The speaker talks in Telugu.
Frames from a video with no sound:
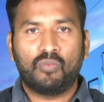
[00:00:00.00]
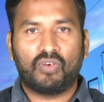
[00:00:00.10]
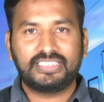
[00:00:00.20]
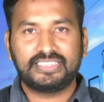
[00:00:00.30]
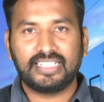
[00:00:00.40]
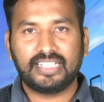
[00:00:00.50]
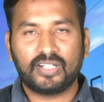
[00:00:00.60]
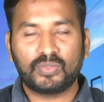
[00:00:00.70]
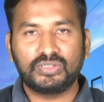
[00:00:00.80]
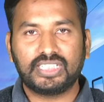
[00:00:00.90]
వచ్చే నెల
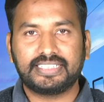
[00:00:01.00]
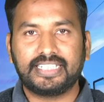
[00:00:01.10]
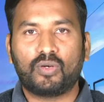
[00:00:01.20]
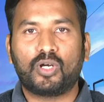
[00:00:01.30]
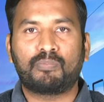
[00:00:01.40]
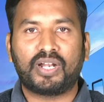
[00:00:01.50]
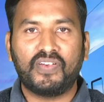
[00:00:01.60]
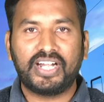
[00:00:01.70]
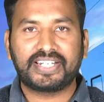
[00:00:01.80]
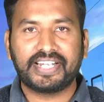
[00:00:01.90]
నుంచి అయితే ఒక
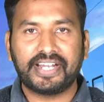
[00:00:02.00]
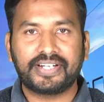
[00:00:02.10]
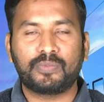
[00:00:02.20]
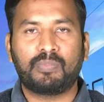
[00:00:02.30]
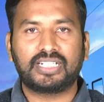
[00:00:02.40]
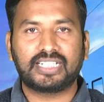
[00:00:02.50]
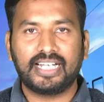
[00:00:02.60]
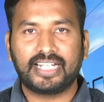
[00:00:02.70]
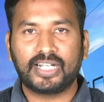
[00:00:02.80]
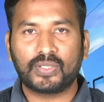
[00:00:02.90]
ప్రైవేట్ ట్రైన్
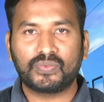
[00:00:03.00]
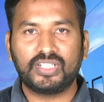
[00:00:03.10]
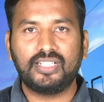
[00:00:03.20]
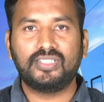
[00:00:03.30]
పట్టాలెక్కనుంది